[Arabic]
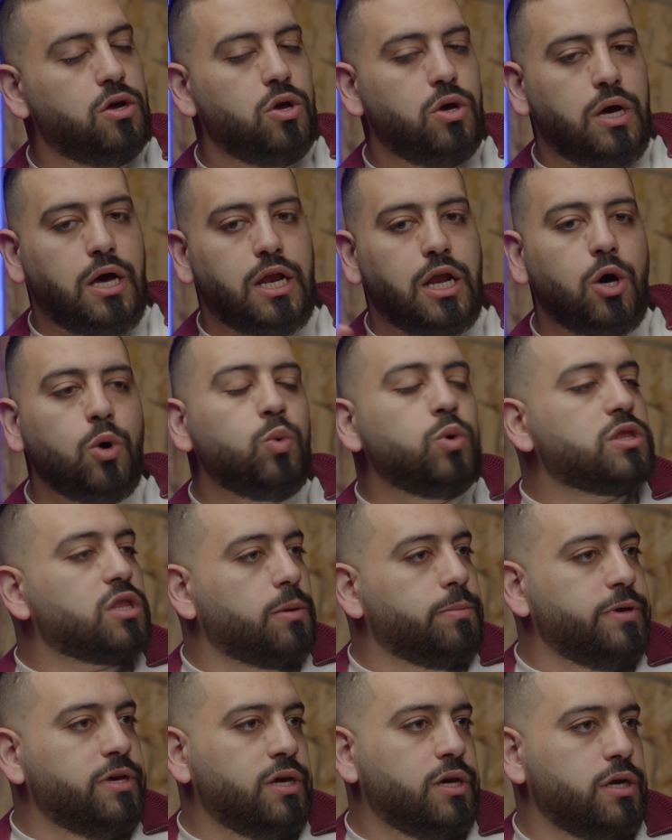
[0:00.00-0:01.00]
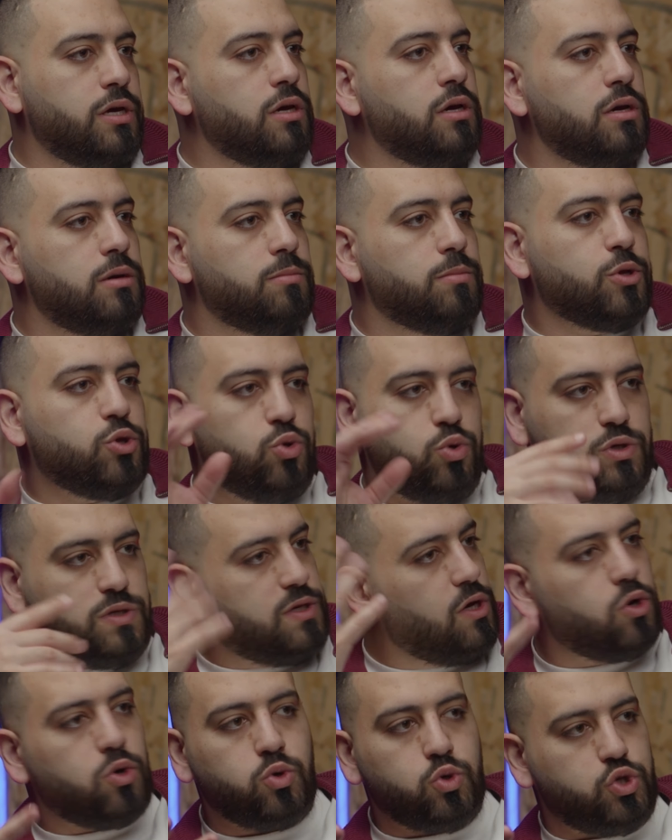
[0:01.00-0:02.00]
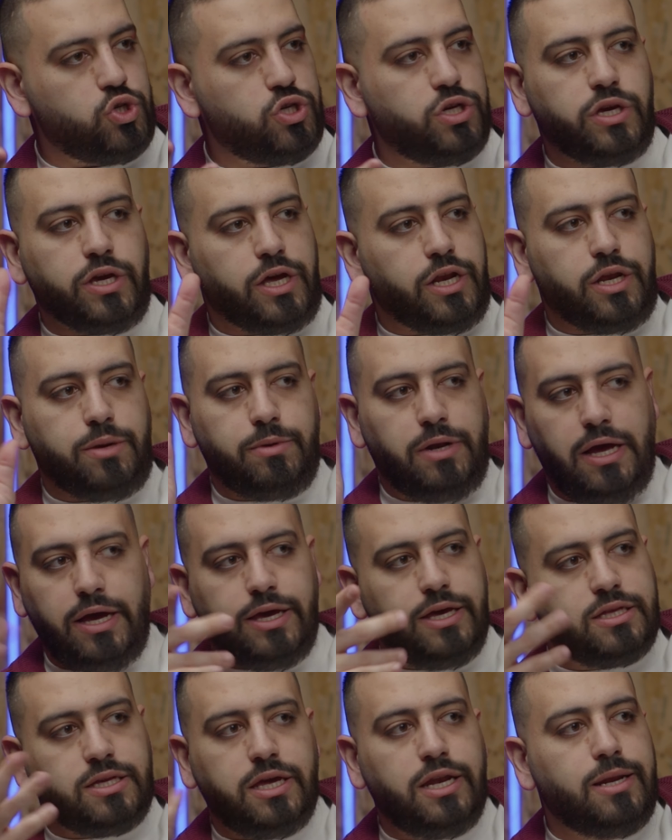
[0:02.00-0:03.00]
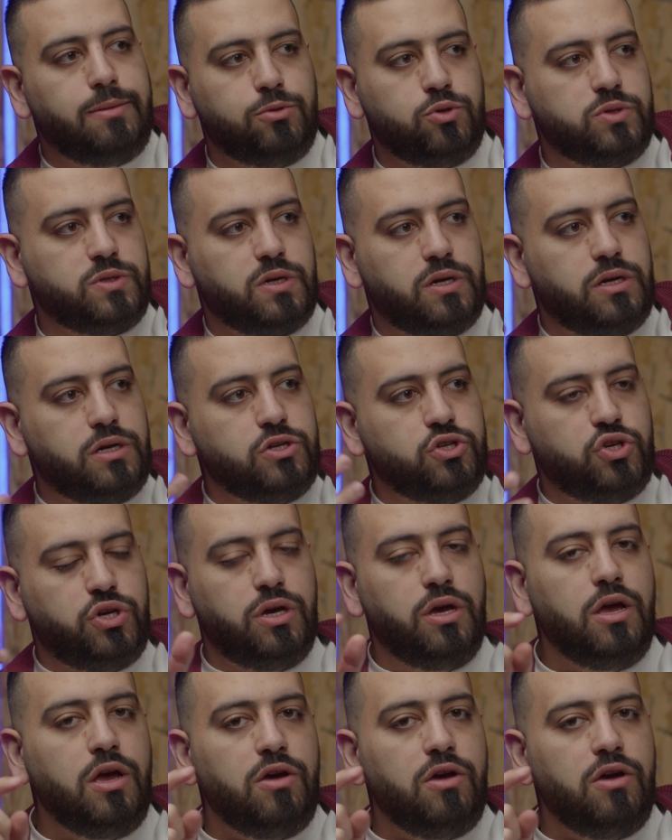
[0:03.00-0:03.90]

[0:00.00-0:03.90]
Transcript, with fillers: هلا هو طبيعي بده يصير له شيء يعني بالحياه كلنا بده يصير لنا شيء